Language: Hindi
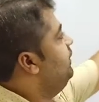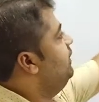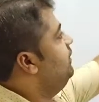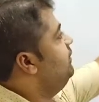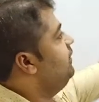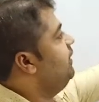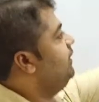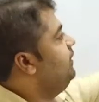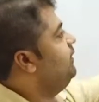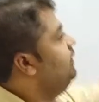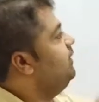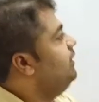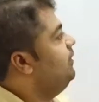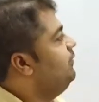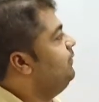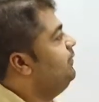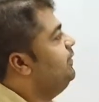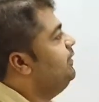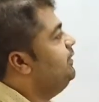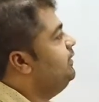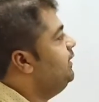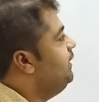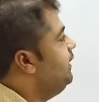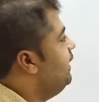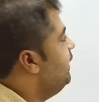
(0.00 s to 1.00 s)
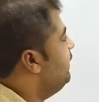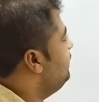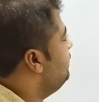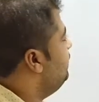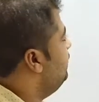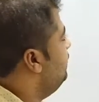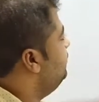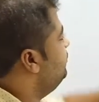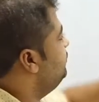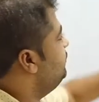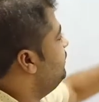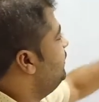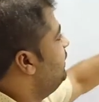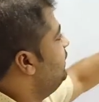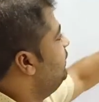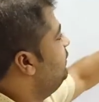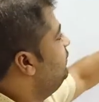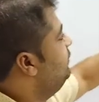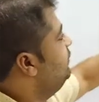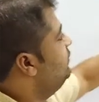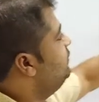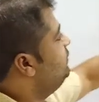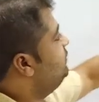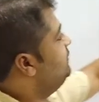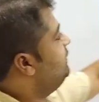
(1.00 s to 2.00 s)
डिजाइन एन एफ ए दैट एक्सेप्ट स्ट्रिंग्स
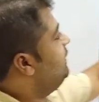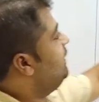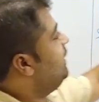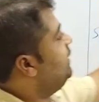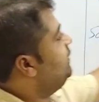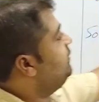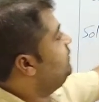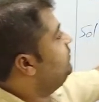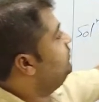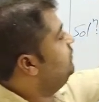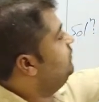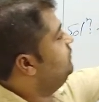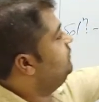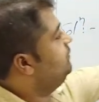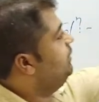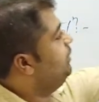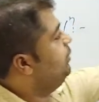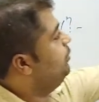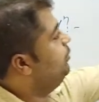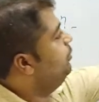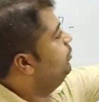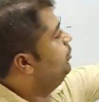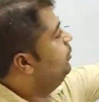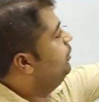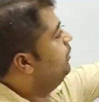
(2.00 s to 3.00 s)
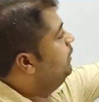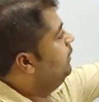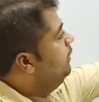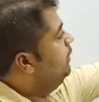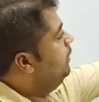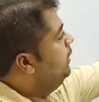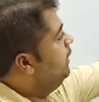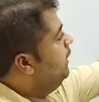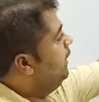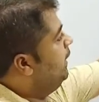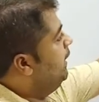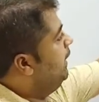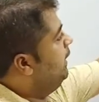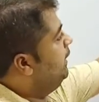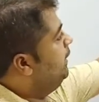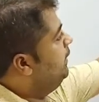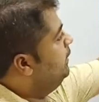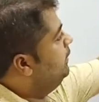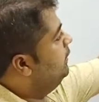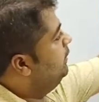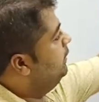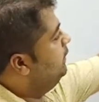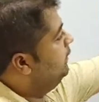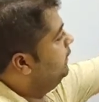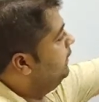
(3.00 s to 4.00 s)
विच स्टार्ट विद जीरो एंड
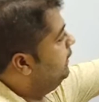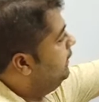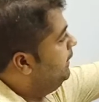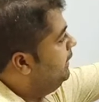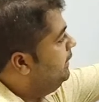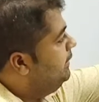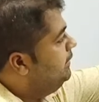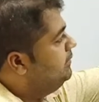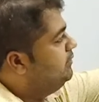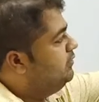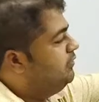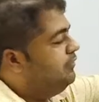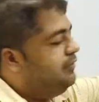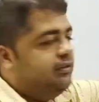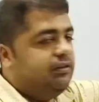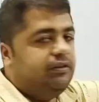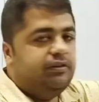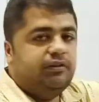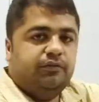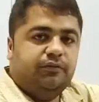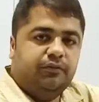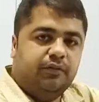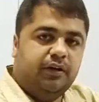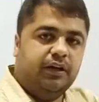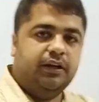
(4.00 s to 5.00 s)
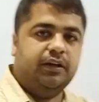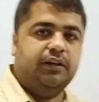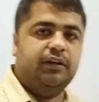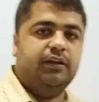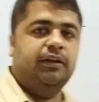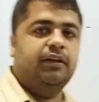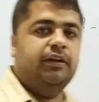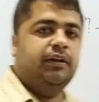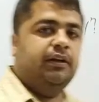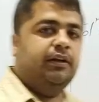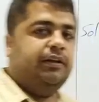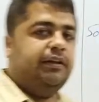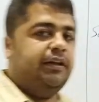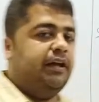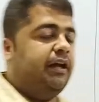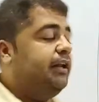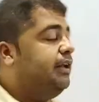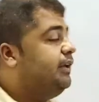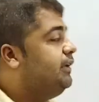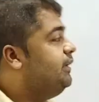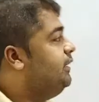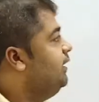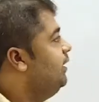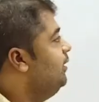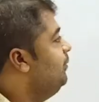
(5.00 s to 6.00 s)
एंड्स विथ वन
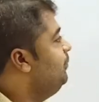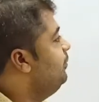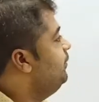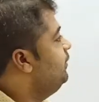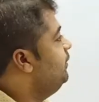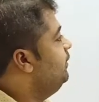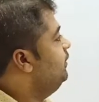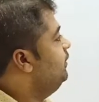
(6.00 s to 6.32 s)
यानी कि अब